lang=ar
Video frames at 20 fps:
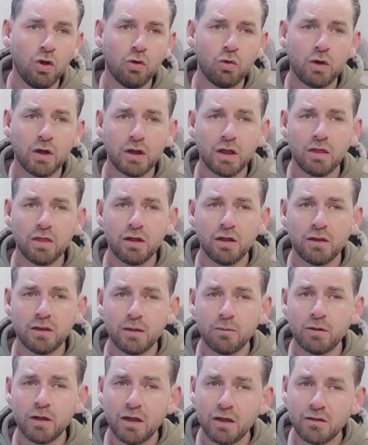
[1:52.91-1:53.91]
وهكذا
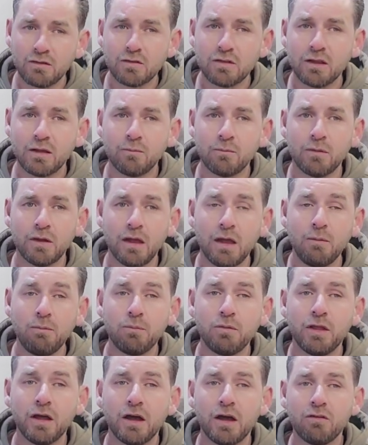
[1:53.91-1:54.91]
عندما أسلم
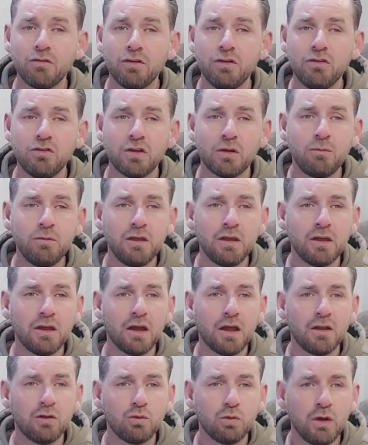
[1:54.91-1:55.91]
أبدع في
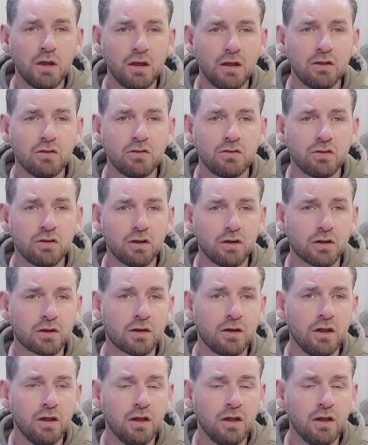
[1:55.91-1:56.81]
جميع أنواع الشعر